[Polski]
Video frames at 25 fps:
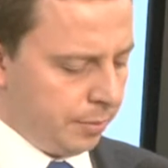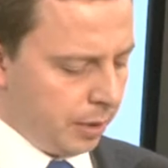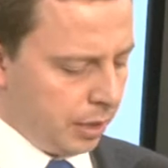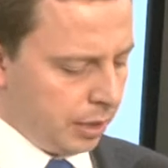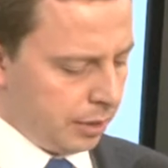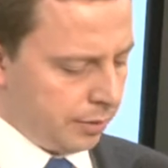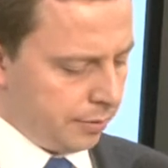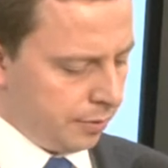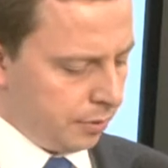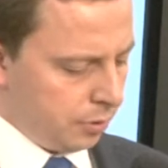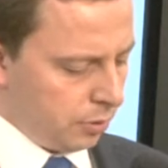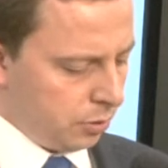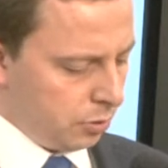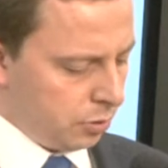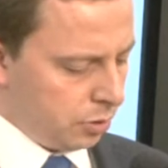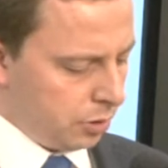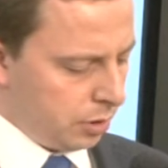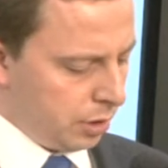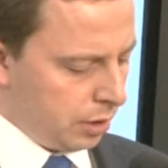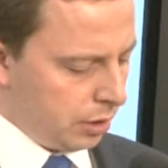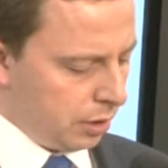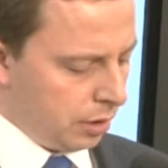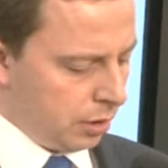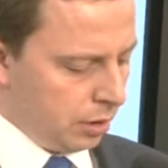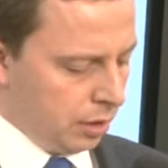Państwo już
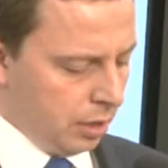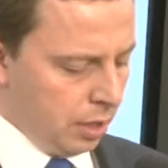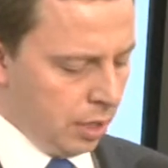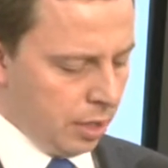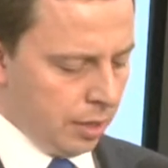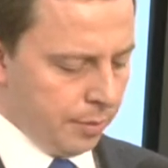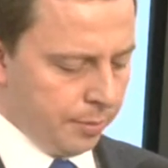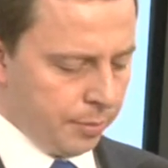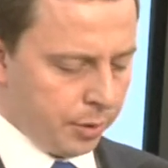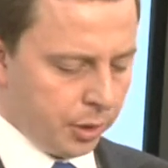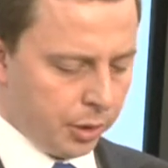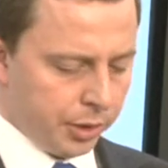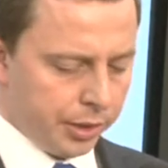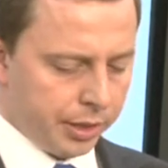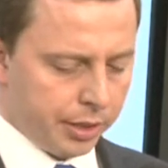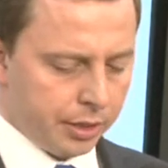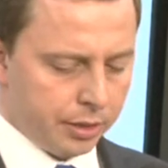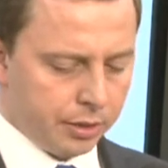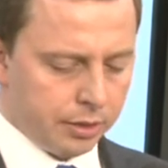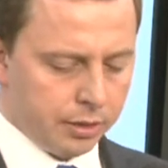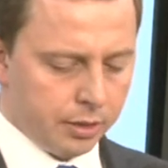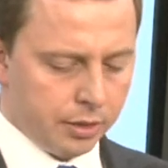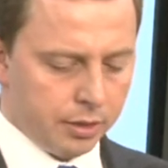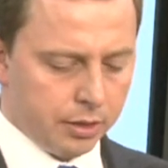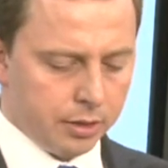ten
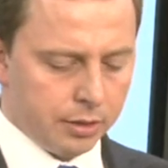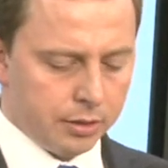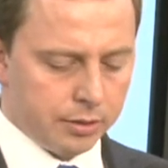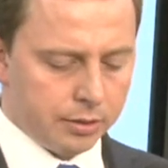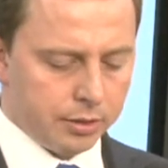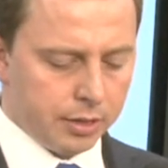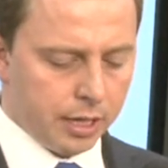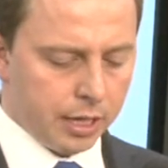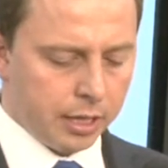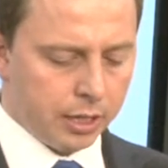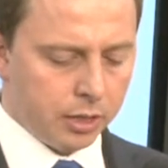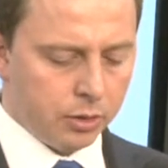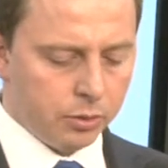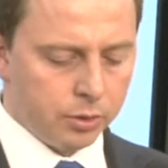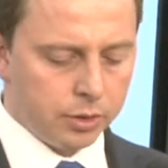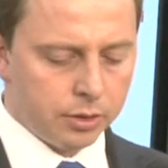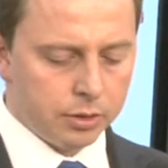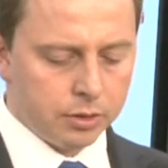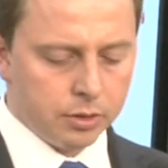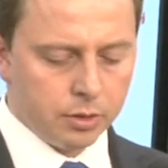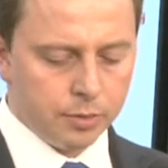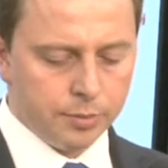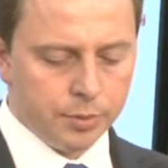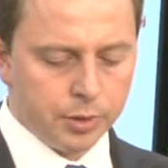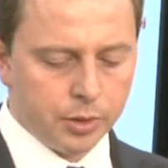projekt e, znają.
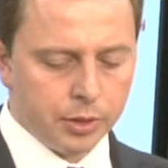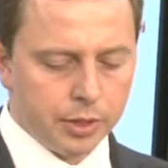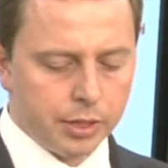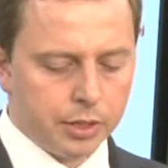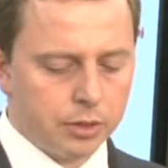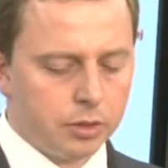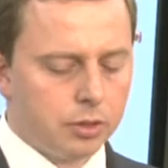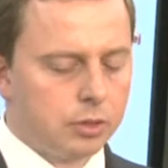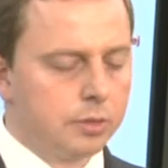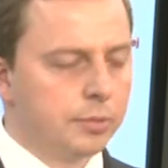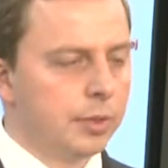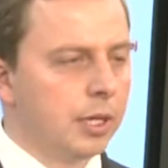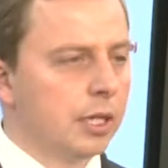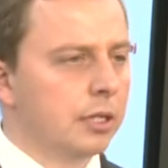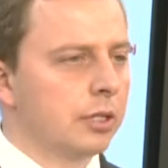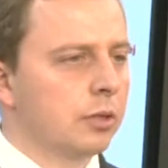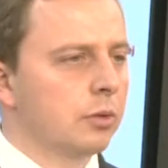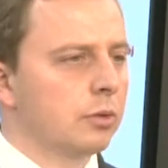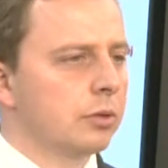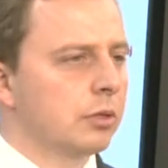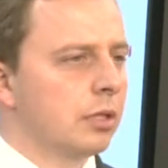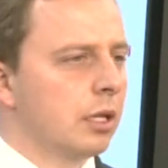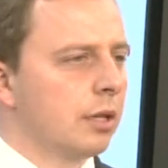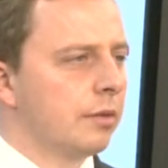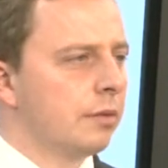Jest to projekt o zmianie
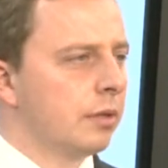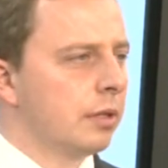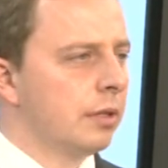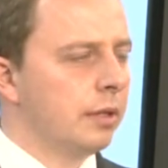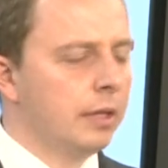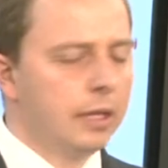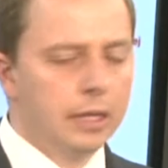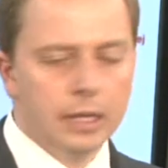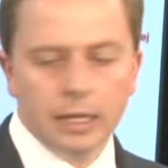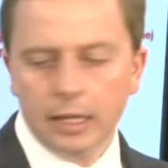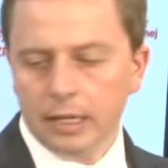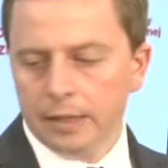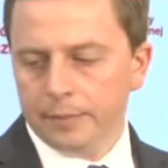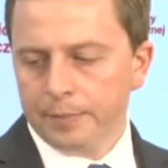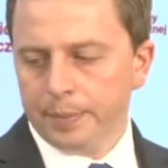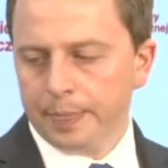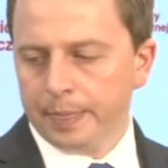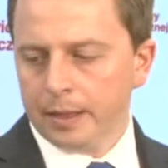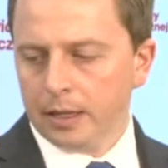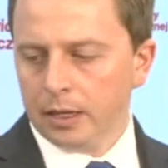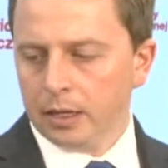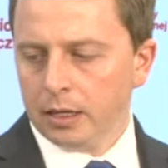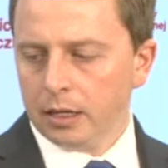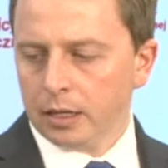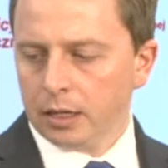ustawy
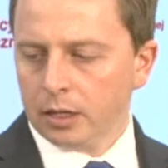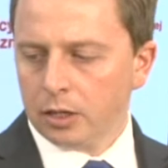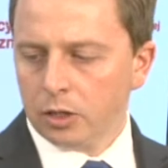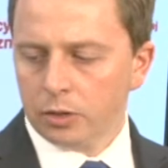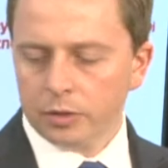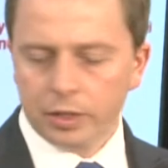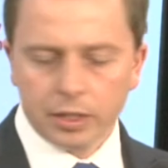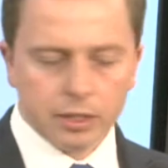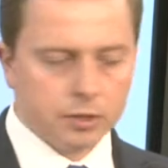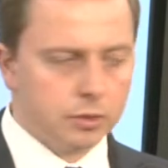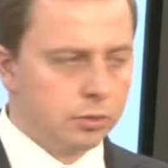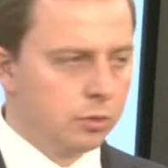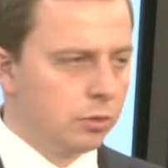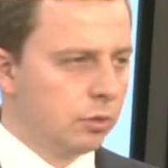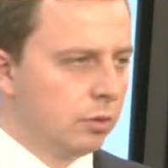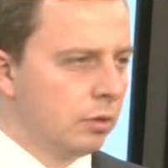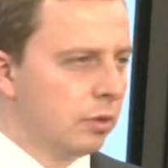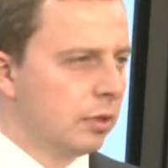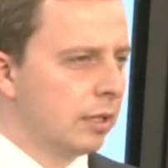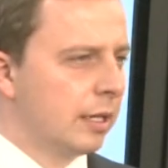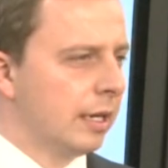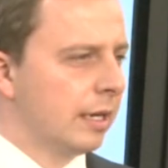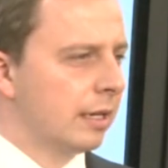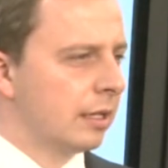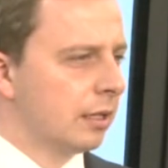e, kodeksu
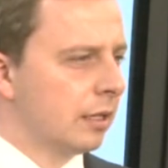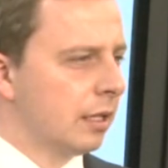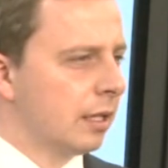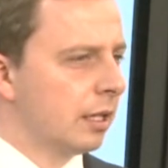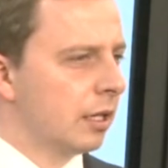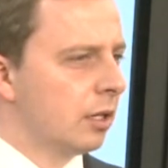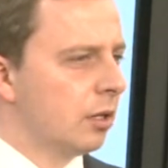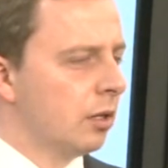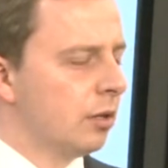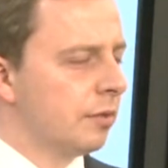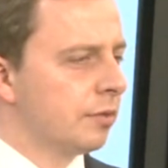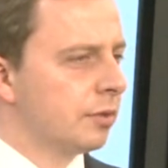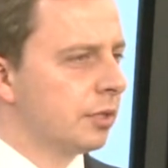karnego.